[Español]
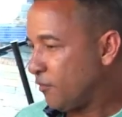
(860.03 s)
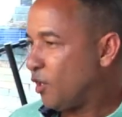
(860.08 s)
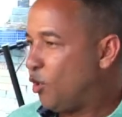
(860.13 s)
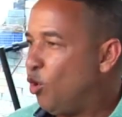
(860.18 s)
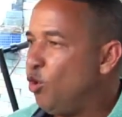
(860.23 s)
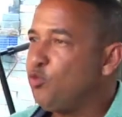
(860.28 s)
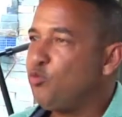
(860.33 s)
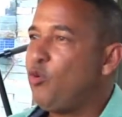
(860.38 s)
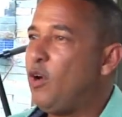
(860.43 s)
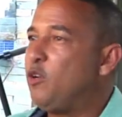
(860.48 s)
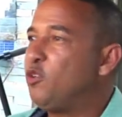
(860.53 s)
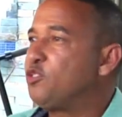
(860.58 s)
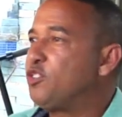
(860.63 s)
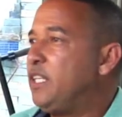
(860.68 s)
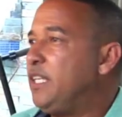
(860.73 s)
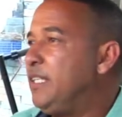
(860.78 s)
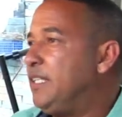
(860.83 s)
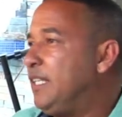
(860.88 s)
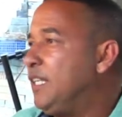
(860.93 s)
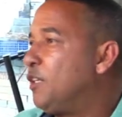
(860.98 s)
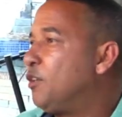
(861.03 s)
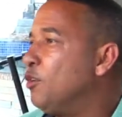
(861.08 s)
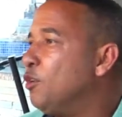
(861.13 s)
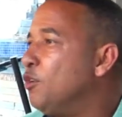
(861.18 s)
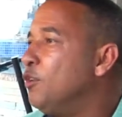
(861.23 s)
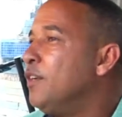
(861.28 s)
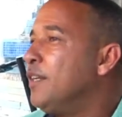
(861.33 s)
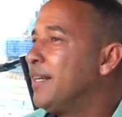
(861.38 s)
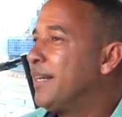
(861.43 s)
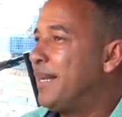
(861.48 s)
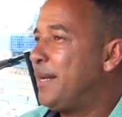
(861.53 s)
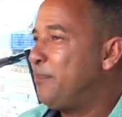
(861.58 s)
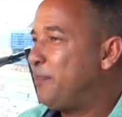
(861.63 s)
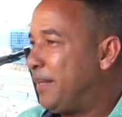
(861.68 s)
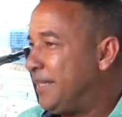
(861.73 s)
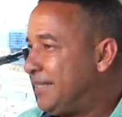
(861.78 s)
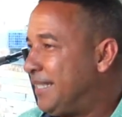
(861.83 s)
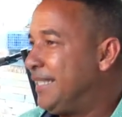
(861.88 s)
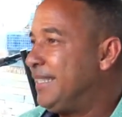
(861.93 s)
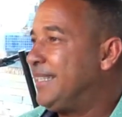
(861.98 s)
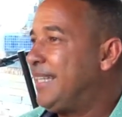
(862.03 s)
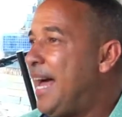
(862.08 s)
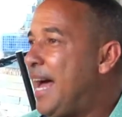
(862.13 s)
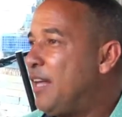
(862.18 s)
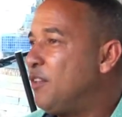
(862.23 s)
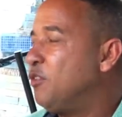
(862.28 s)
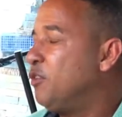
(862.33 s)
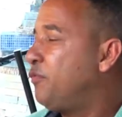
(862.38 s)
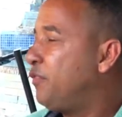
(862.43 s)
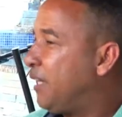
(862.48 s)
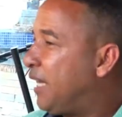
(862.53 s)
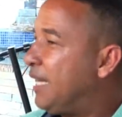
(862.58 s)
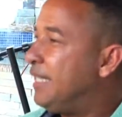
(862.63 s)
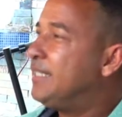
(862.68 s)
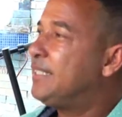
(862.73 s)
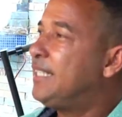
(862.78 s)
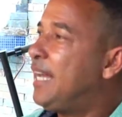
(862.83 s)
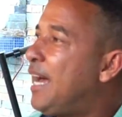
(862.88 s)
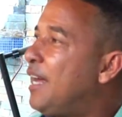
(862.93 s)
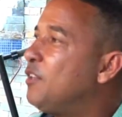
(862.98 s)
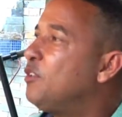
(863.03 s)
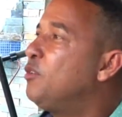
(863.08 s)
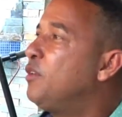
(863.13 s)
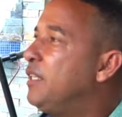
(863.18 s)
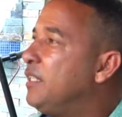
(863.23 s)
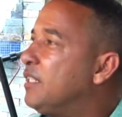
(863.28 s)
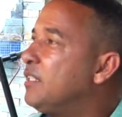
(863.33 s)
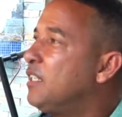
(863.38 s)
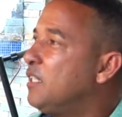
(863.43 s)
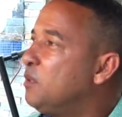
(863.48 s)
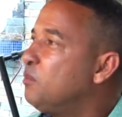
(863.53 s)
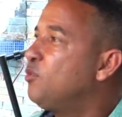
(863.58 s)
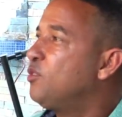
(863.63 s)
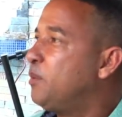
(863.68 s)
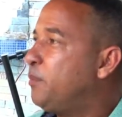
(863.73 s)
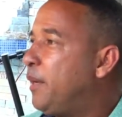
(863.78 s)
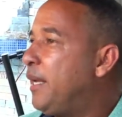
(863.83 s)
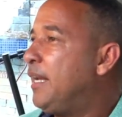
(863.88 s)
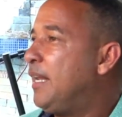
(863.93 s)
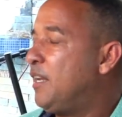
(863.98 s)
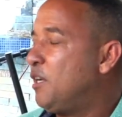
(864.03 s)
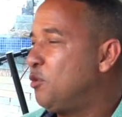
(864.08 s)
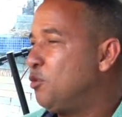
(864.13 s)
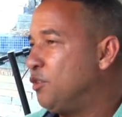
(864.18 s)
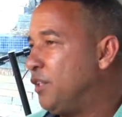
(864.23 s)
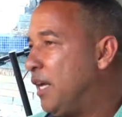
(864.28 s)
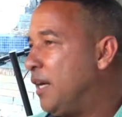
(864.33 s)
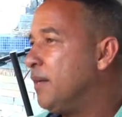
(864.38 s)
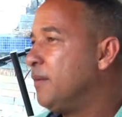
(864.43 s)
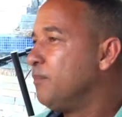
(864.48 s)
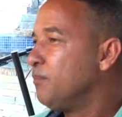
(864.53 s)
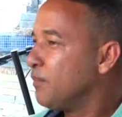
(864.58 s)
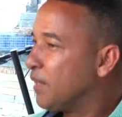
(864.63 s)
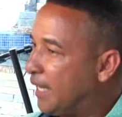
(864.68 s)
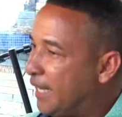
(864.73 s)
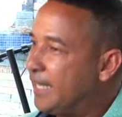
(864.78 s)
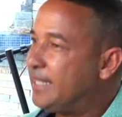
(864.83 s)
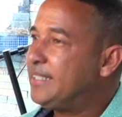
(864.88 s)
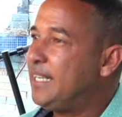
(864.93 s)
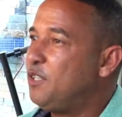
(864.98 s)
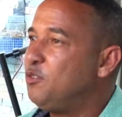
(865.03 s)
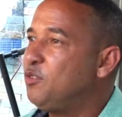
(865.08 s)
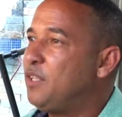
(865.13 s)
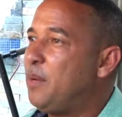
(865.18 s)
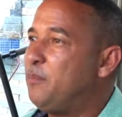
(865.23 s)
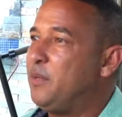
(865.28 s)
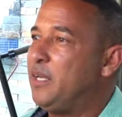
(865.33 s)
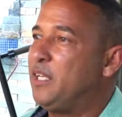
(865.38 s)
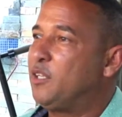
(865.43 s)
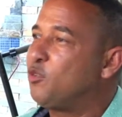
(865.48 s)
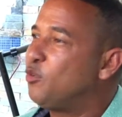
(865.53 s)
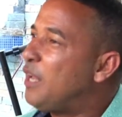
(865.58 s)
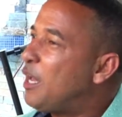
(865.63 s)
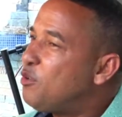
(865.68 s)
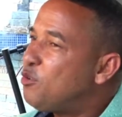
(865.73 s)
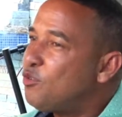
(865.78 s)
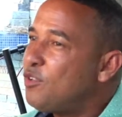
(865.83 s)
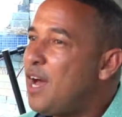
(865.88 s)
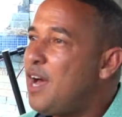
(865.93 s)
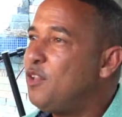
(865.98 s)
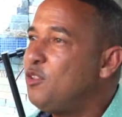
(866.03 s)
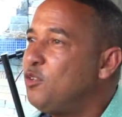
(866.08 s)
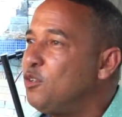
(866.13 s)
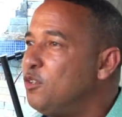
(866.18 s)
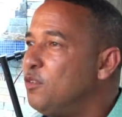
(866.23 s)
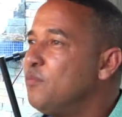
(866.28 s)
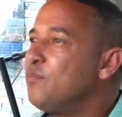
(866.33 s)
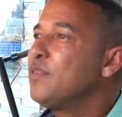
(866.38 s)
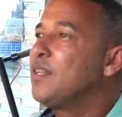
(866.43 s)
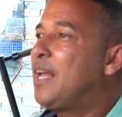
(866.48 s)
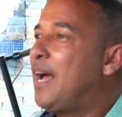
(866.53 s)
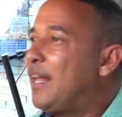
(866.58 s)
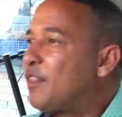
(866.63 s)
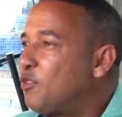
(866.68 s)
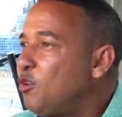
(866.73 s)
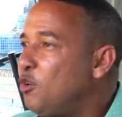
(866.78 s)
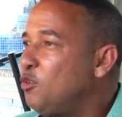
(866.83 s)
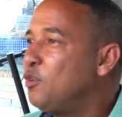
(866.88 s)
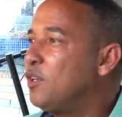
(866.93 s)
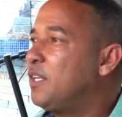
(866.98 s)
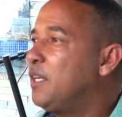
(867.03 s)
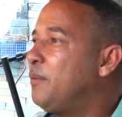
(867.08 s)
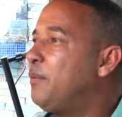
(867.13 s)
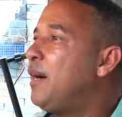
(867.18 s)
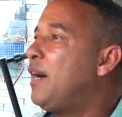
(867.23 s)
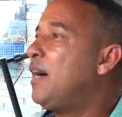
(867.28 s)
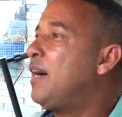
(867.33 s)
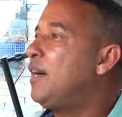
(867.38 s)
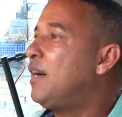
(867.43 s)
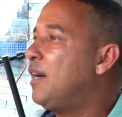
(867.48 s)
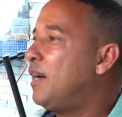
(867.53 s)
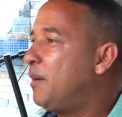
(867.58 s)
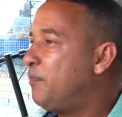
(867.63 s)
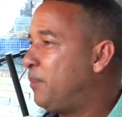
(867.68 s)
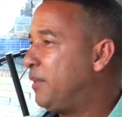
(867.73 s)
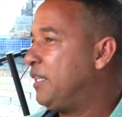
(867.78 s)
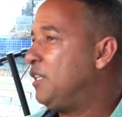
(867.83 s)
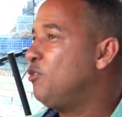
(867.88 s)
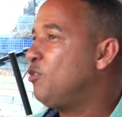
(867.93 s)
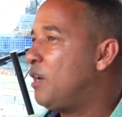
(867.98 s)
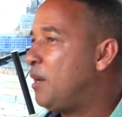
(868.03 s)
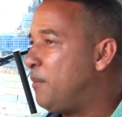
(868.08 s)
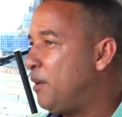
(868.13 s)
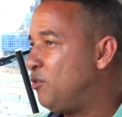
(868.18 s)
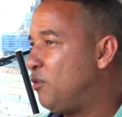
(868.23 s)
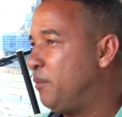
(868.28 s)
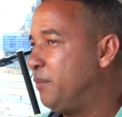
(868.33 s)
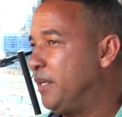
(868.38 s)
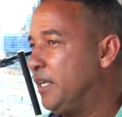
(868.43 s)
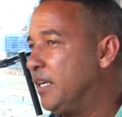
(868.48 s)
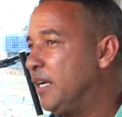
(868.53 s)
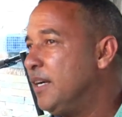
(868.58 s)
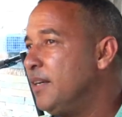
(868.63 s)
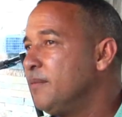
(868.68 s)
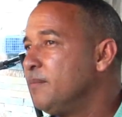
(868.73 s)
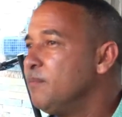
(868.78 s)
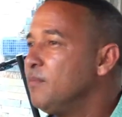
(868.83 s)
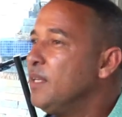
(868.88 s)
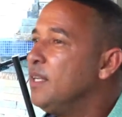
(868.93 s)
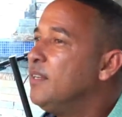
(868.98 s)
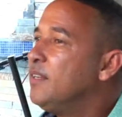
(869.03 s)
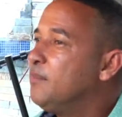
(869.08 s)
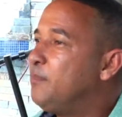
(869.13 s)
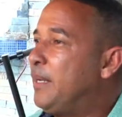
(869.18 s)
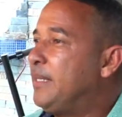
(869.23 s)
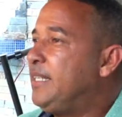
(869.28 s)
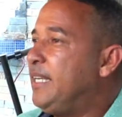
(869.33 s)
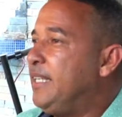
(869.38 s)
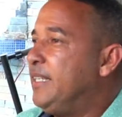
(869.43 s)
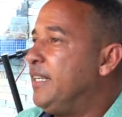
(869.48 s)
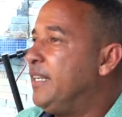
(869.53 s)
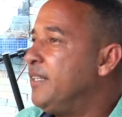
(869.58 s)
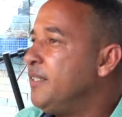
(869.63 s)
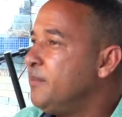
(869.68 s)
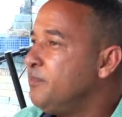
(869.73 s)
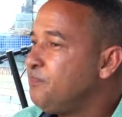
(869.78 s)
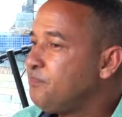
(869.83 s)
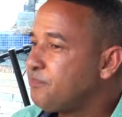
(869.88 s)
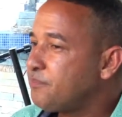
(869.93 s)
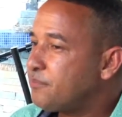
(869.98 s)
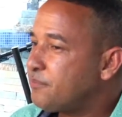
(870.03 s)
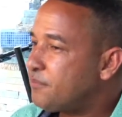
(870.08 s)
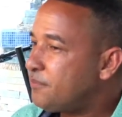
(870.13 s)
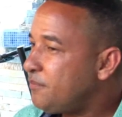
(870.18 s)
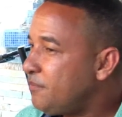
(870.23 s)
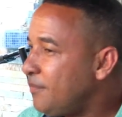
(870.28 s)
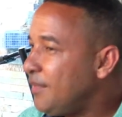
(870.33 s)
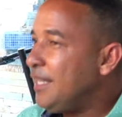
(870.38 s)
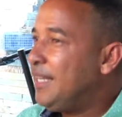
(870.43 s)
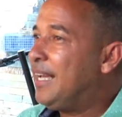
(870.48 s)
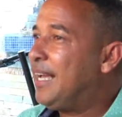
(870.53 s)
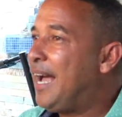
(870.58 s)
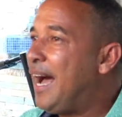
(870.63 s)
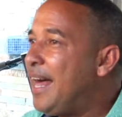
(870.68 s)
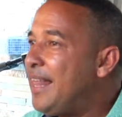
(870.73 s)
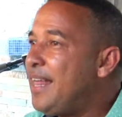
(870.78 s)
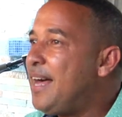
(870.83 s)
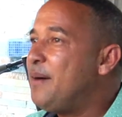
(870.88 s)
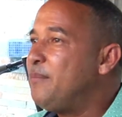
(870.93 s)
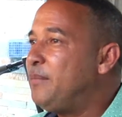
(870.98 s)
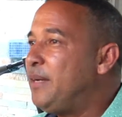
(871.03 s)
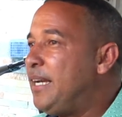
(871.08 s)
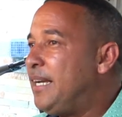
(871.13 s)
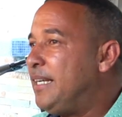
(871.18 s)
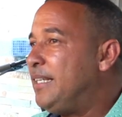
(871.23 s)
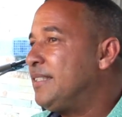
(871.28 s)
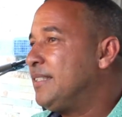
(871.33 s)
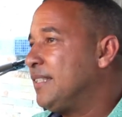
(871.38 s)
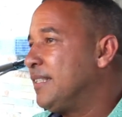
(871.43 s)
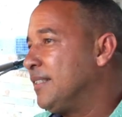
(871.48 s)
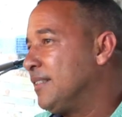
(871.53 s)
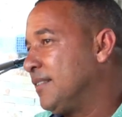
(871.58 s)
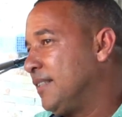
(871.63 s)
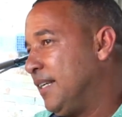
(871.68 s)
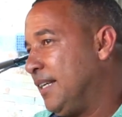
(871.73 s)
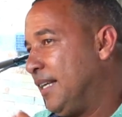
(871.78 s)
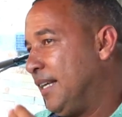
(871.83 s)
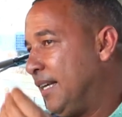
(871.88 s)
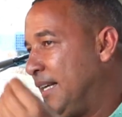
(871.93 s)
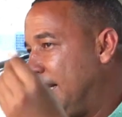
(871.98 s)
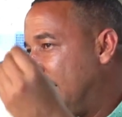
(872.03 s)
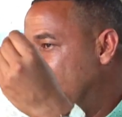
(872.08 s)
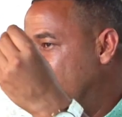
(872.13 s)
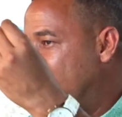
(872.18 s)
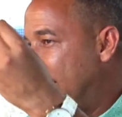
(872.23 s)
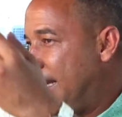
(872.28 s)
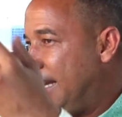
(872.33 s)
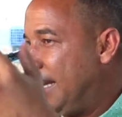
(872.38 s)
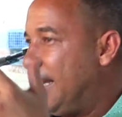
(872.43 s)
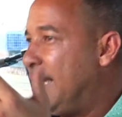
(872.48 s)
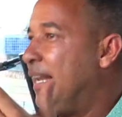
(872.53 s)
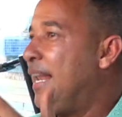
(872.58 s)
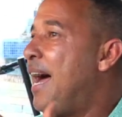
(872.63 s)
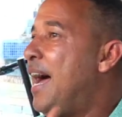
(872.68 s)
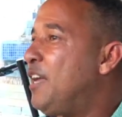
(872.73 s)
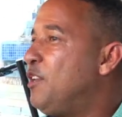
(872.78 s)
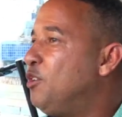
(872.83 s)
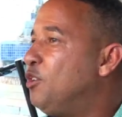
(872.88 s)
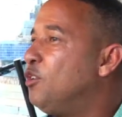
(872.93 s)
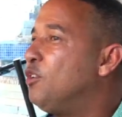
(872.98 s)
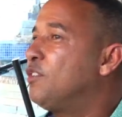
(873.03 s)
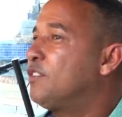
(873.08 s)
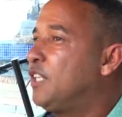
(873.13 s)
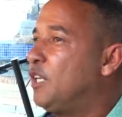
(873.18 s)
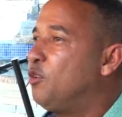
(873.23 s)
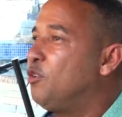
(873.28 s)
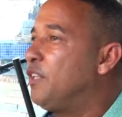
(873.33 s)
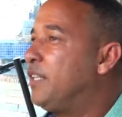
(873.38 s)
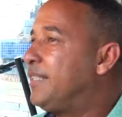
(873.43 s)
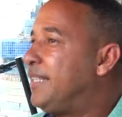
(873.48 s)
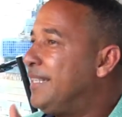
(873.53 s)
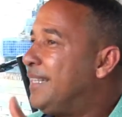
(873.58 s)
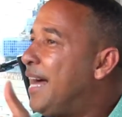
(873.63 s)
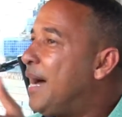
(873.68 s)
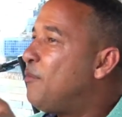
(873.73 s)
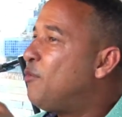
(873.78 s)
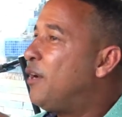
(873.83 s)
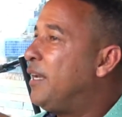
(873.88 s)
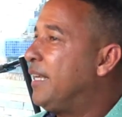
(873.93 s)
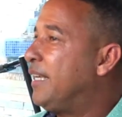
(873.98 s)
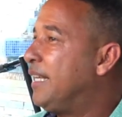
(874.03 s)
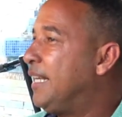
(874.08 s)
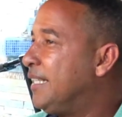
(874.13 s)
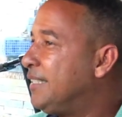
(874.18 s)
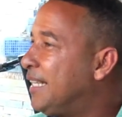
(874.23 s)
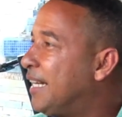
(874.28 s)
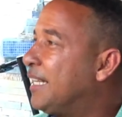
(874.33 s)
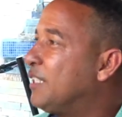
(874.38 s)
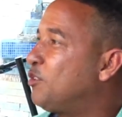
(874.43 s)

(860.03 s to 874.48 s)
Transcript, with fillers: junto a los síndicos, representando, fiscalizando en el Distrito Municipal de Las Lagunas... en ese ayuntamiento y ayudando a todo el que va pidiendo la mano amiga. Martínez, cada mes en el año se lo destinamos a la Iglesia